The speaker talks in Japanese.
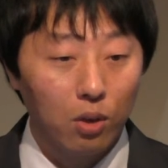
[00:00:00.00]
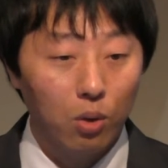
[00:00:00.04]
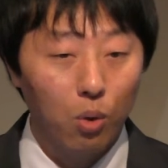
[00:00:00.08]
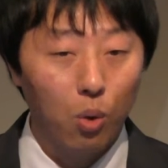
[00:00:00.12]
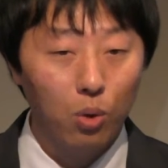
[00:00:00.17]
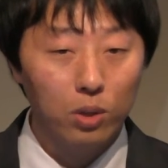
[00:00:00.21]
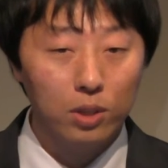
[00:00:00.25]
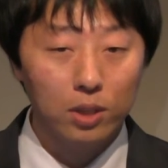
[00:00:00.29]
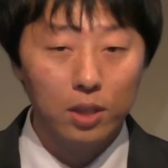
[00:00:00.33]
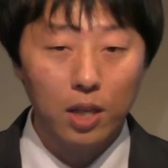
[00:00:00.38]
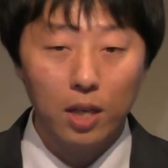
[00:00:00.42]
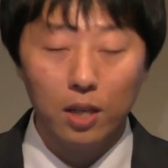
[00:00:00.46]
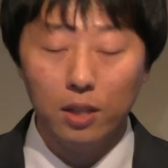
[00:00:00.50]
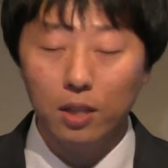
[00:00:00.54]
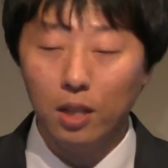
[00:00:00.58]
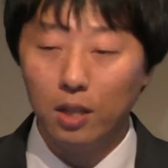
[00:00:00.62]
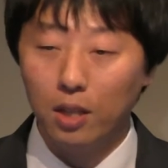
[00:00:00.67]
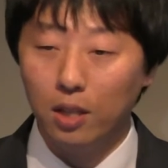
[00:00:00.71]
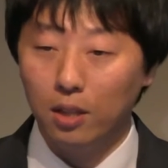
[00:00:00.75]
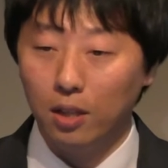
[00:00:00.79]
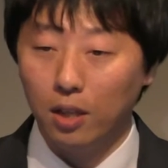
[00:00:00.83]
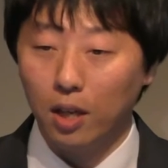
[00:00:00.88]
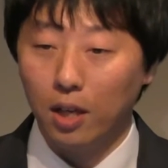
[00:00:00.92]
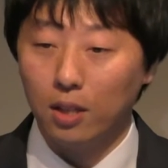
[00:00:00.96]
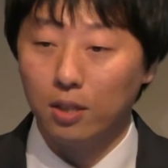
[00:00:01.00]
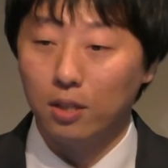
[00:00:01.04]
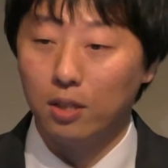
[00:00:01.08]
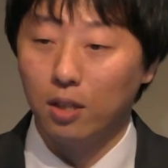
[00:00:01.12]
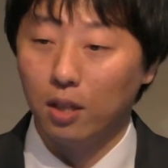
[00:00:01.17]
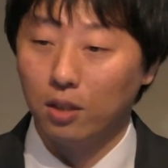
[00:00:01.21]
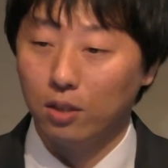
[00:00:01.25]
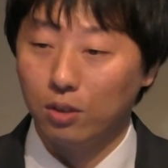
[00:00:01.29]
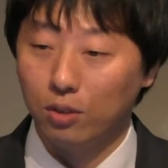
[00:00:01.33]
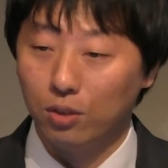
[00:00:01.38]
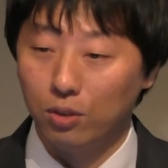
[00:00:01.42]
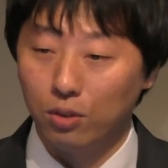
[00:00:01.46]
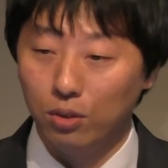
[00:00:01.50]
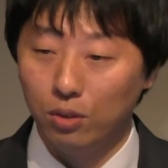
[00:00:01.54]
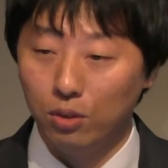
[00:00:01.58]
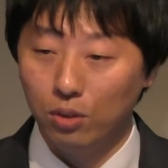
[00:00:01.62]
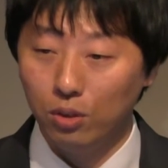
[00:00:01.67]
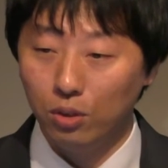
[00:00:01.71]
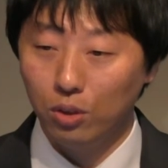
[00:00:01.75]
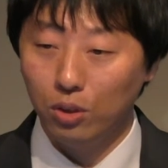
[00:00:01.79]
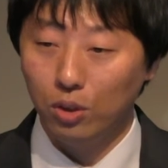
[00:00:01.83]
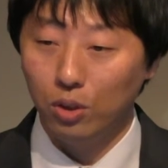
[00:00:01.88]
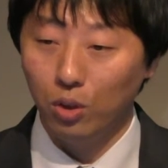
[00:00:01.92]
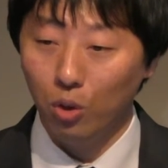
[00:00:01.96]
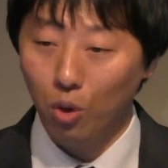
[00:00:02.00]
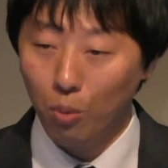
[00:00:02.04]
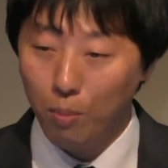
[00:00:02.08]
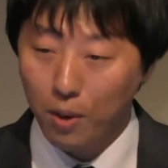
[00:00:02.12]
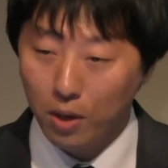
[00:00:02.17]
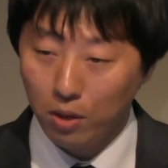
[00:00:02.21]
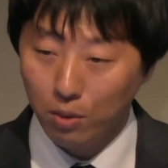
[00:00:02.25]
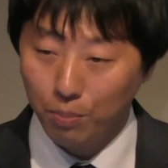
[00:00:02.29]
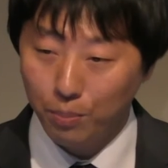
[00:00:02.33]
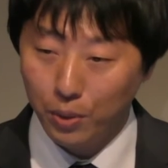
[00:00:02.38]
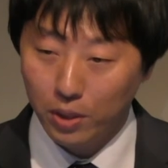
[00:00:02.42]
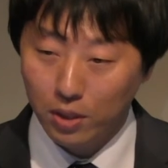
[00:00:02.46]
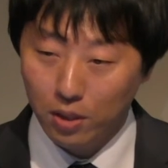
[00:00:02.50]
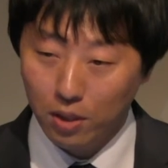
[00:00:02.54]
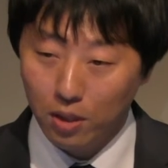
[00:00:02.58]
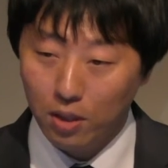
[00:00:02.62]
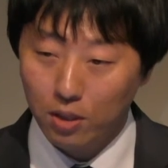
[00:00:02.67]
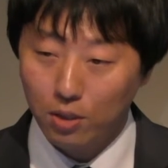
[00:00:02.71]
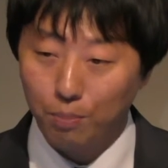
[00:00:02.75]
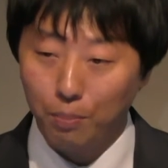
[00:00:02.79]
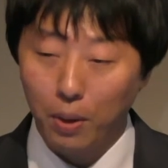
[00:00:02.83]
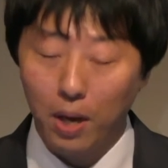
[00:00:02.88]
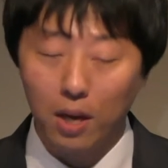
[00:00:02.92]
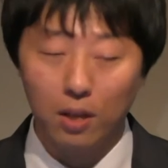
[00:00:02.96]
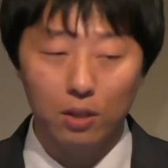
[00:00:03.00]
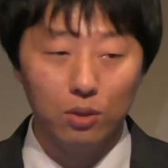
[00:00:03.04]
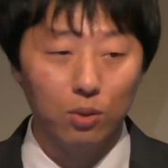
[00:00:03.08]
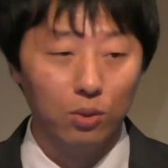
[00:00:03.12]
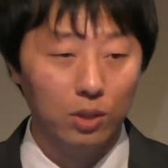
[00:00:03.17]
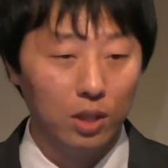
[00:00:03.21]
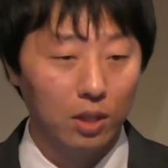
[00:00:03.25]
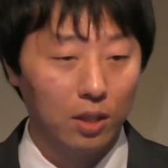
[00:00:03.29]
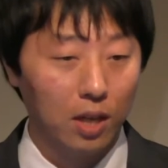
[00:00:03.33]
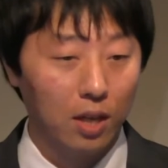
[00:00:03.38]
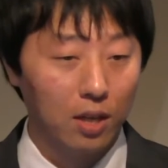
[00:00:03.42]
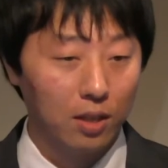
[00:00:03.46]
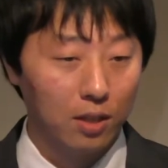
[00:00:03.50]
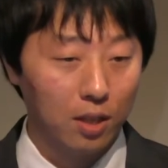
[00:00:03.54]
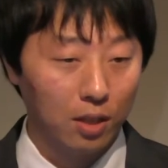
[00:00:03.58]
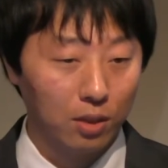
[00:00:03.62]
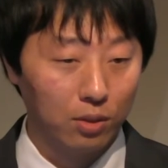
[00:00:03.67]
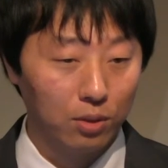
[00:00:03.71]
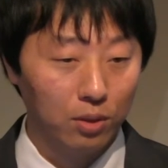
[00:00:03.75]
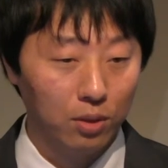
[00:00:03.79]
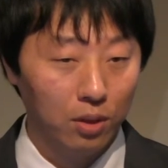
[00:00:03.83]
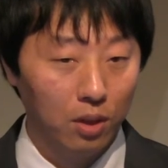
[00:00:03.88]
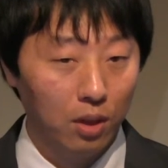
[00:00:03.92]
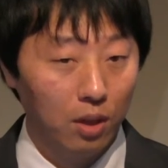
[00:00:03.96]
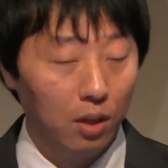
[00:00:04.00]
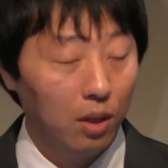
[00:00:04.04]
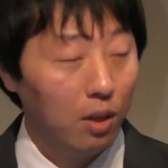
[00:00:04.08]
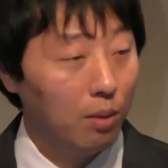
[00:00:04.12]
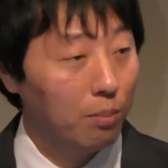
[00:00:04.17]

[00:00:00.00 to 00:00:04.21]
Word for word: 国際的に活躍するグローバルビジネスパーソンになりたく